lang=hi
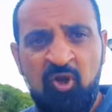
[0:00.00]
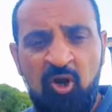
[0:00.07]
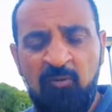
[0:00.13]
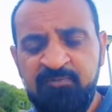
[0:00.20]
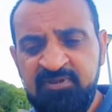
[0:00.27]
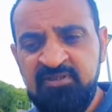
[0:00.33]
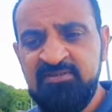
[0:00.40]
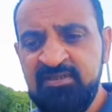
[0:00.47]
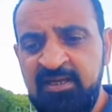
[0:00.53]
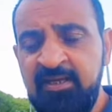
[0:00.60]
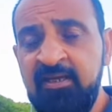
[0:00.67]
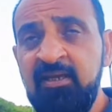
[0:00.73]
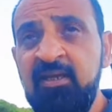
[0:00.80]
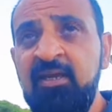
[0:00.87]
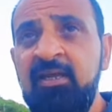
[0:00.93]
ऑप्शंस
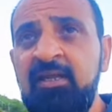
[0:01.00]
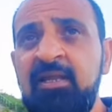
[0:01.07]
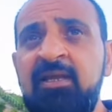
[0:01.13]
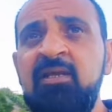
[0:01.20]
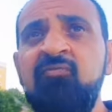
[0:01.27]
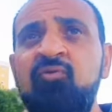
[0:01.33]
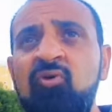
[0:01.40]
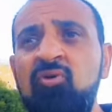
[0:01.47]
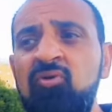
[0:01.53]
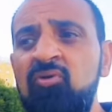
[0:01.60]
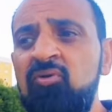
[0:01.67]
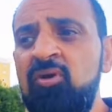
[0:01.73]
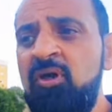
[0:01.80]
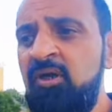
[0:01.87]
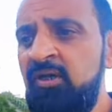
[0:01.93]
हैं लेकिन
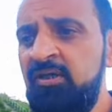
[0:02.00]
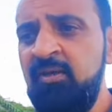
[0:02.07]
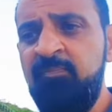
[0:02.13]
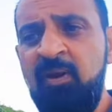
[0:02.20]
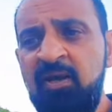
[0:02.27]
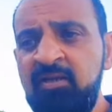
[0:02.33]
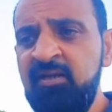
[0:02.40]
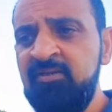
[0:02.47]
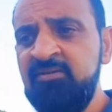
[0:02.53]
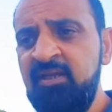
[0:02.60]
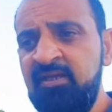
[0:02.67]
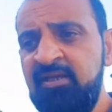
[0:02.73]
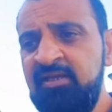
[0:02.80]
वो डिपेंड करता है